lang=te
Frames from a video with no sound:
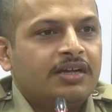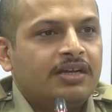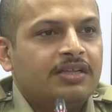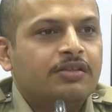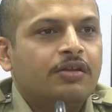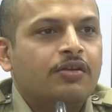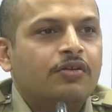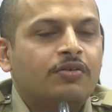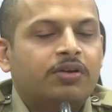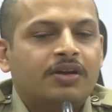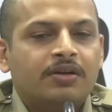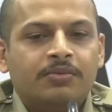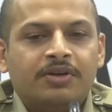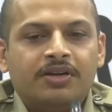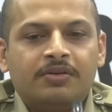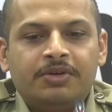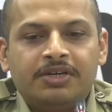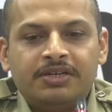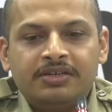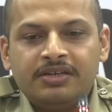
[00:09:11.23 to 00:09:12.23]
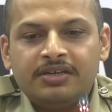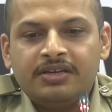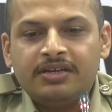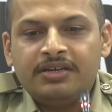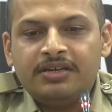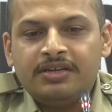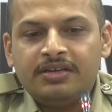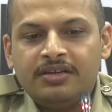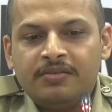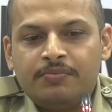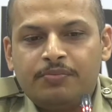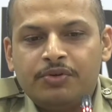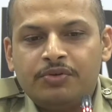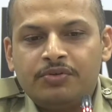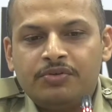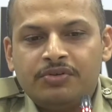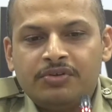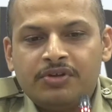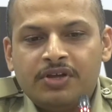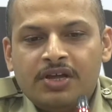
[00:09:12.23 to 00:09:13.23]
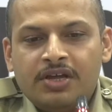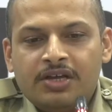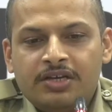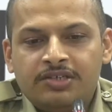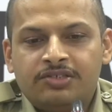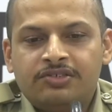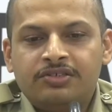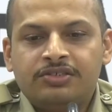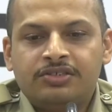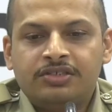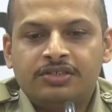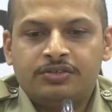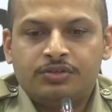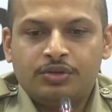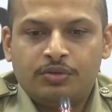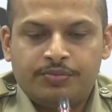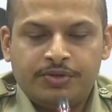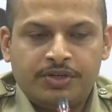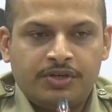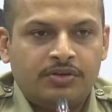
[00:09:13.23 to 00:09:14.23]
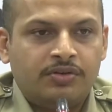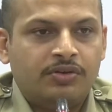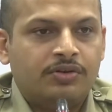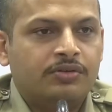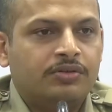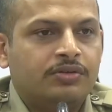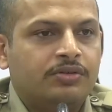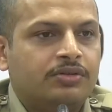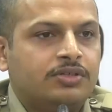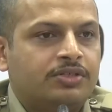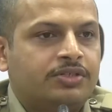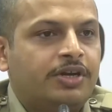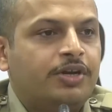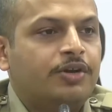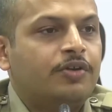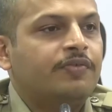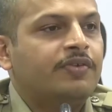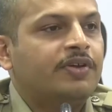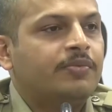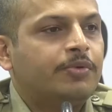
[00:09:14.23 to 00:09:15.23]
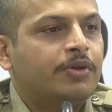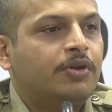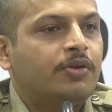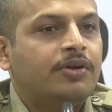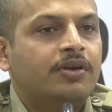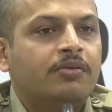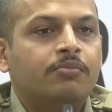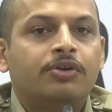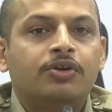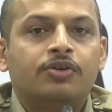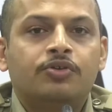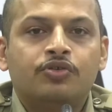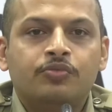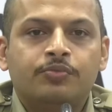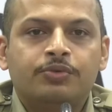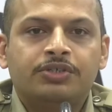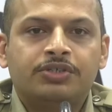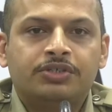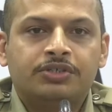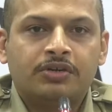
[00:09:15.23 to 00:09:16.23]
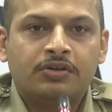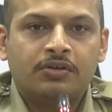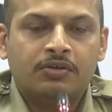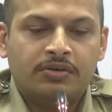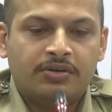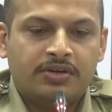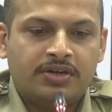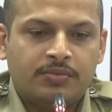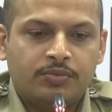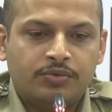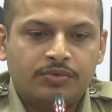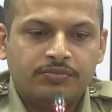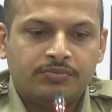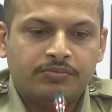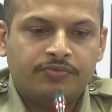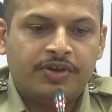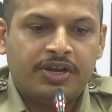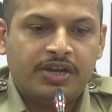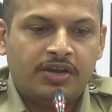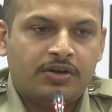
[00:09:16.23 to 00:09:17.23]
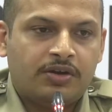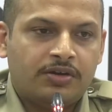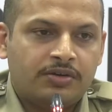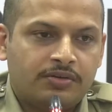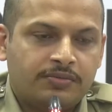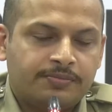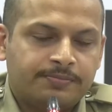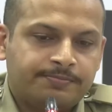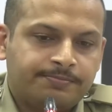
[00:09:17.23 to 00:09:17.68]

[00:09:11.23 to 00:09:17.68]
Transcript: ఇందులో కూడా మనం ఎంటర్ అయ్యి ఇప్పుడు హిస్టరీ షీట్స్ ఓపెనింగ్లో స్టేట్ ఆఫ్ ఏపీలో నెంబర్ టూ పొజిషన్లో ఉన్నాము వెరీ గుడ్